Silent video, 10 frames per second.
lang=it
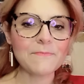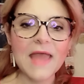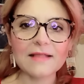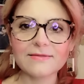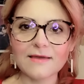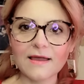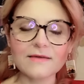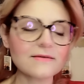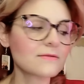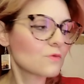piazza a
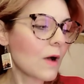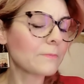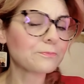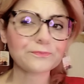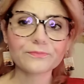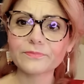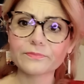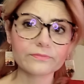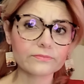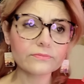casa sua
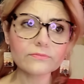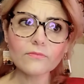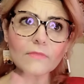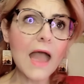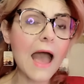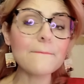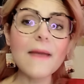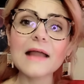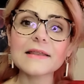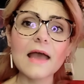
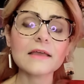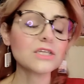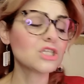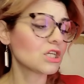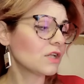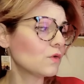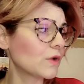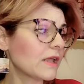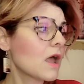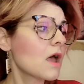ammalia i
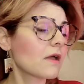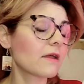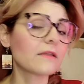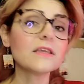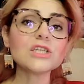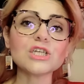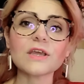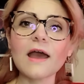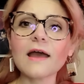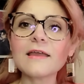genitori eh, di
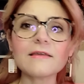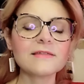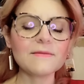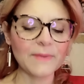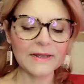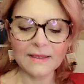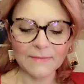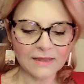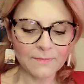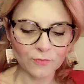Cica e si
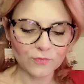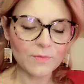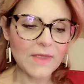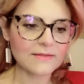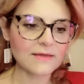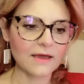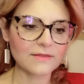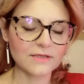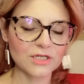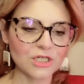praticamente appunto piazza a
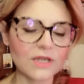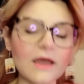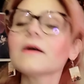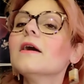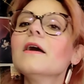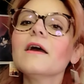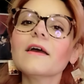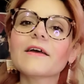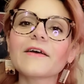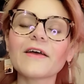casa di Cica,
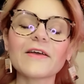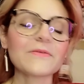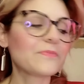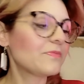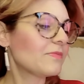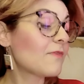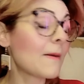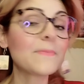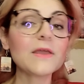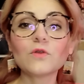Eh,
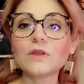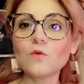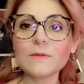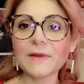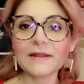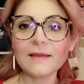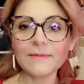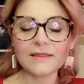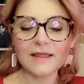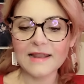vampiro di cui
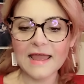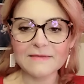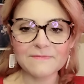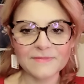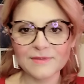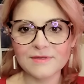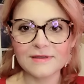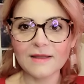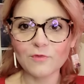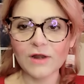praticamente lei si
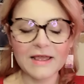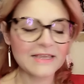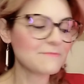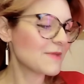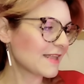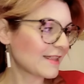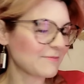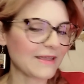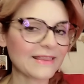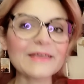innamora
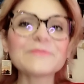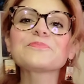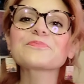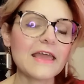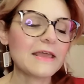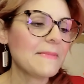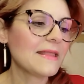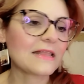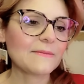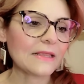immediatamente, che
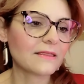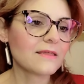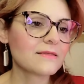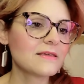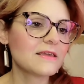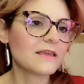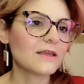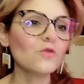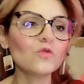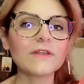immediatamente
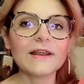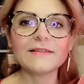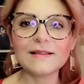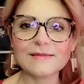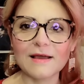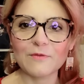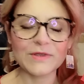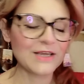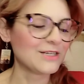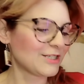si nutre del sangue
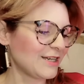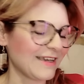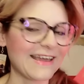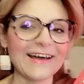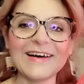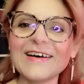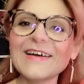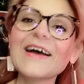di Cica.